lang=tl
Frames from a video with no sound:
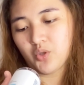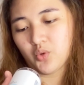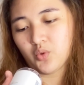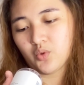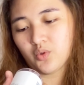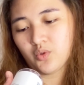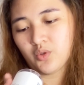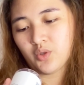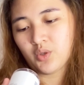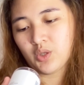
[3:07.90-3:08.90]
yung
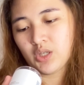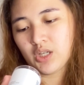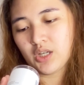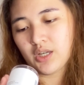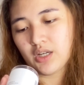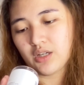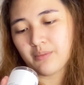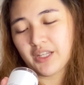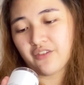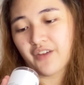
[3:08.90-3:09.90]
uh,
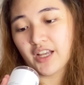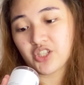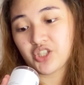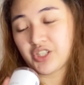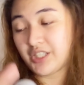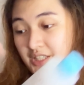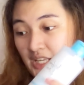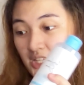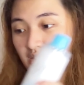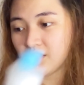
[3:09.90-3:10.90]
manufacturing
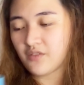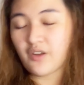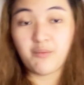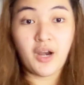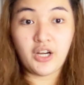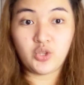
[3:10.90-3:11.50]
date, February